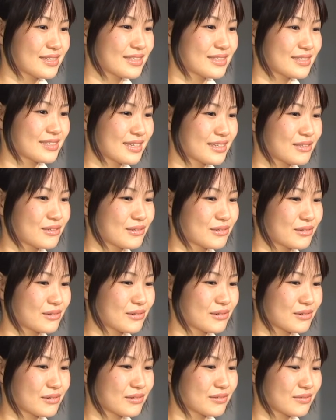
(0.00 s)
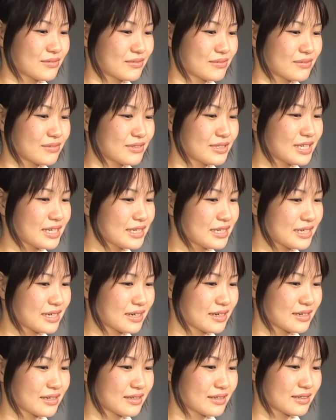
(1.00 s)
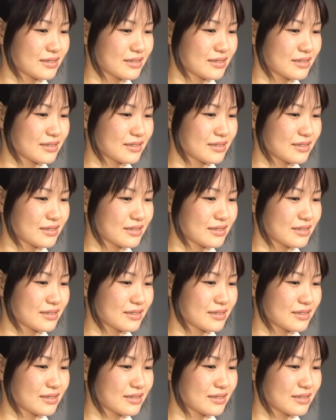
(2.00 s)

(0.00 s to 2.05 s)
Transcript: 最後こう2人が